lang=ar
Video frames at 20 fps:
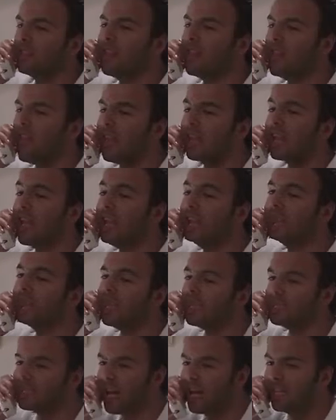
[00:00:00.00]
ده انا
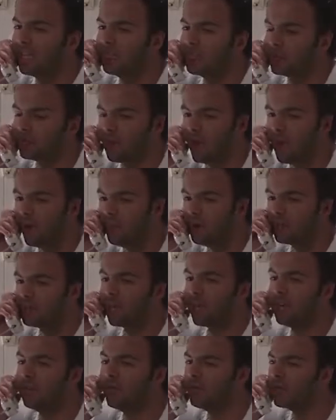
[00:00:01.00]
هكلم كذا حد من صحابي اللي
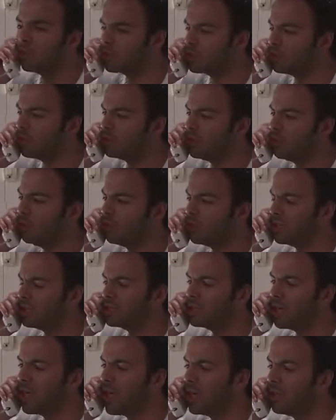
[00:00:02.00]
شغالين في منظمات حقوق
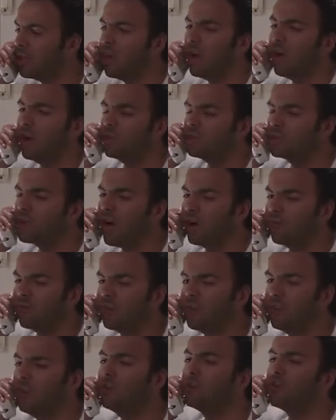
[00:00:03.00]
الانسان
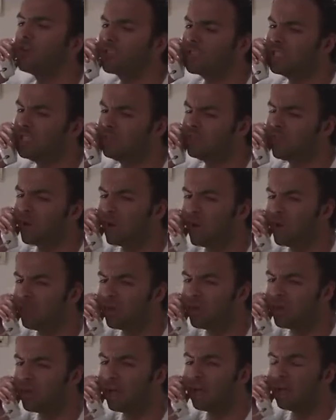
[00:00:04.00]
وصحفيين ومراسلين
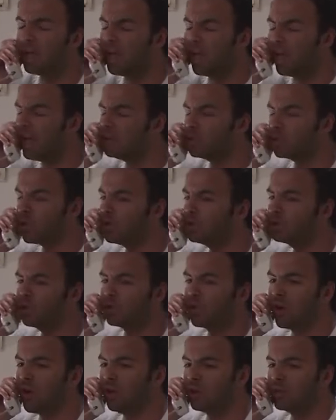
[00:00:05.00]
برامج لا لا لا مش
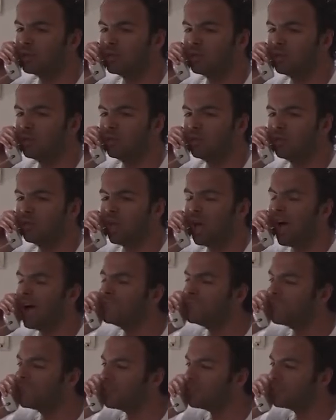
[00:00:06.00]
هنسكت خالص
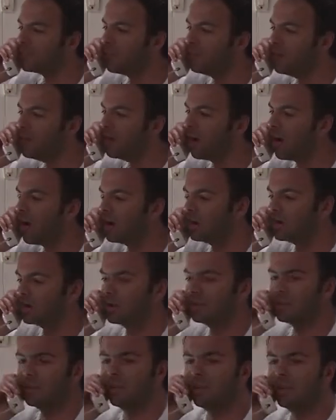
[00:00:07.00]
عايزك تطمني
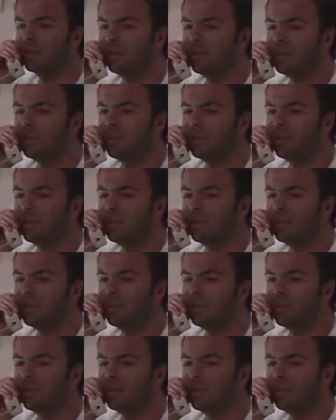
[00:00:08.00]
خالص